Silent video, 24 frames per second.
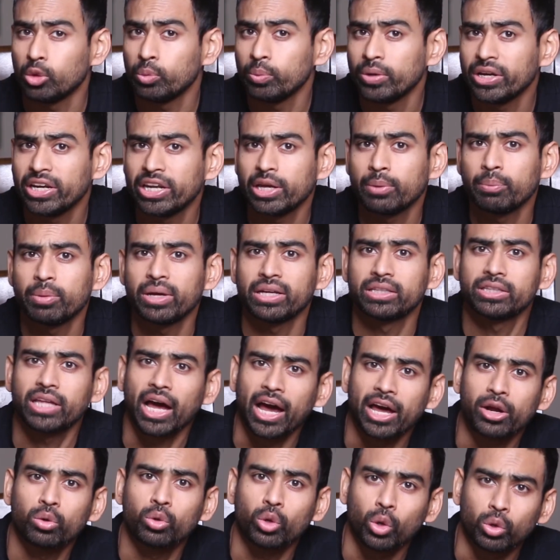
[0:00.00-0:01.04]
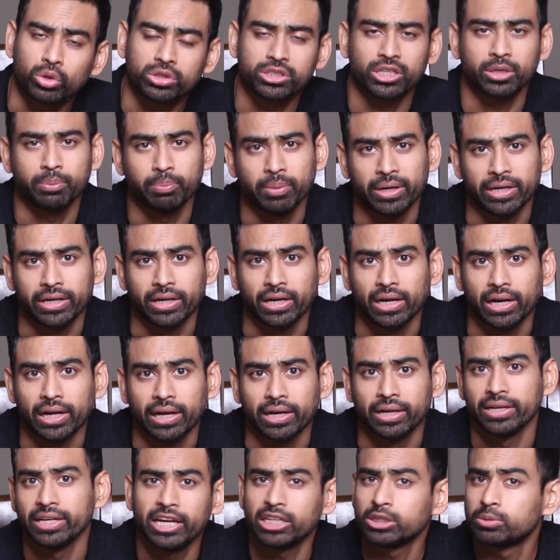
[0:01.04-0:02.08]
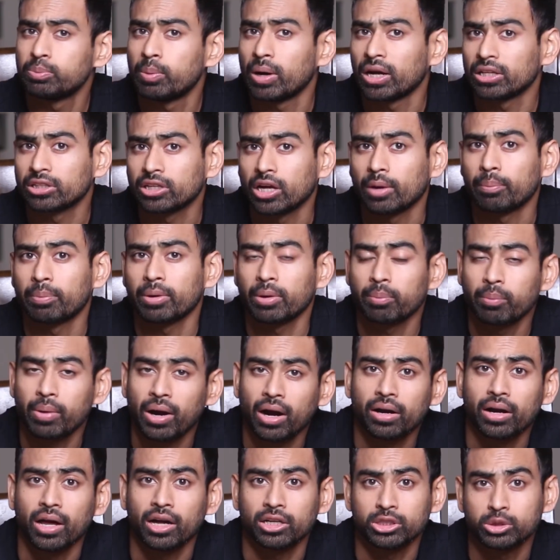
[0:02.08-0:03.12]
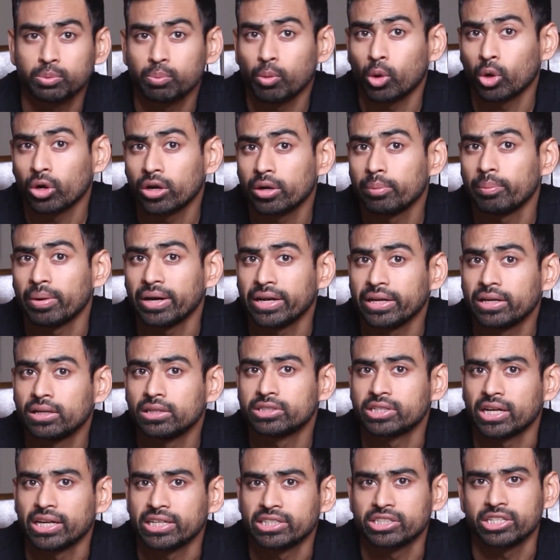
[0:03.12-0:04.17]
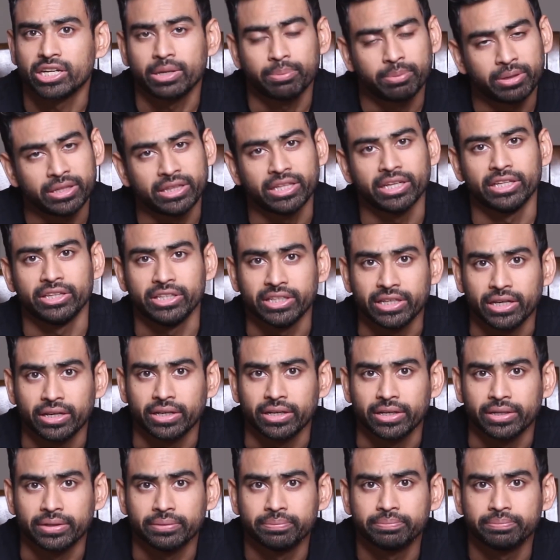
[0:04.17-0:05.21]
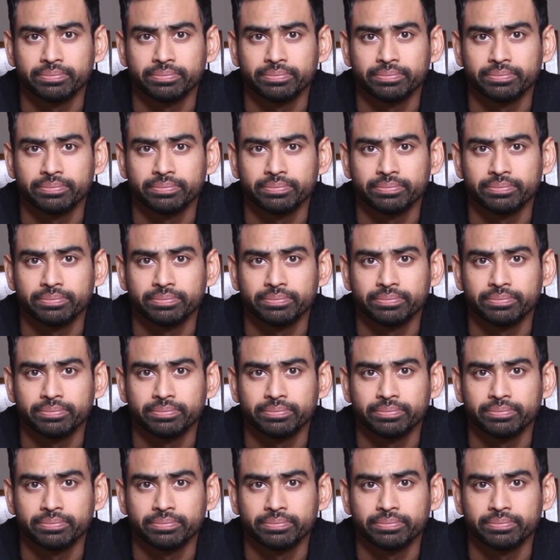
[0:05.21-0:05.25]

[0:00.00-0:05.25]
అల్యూమినియం ఒక థైరోటాక్సిక్ మెటల్ ఈ మాటను ఈనాటి మోడర్న్ మెడికల్ సైన్స్ కూడా కన్ఫర్మ్ చేసింది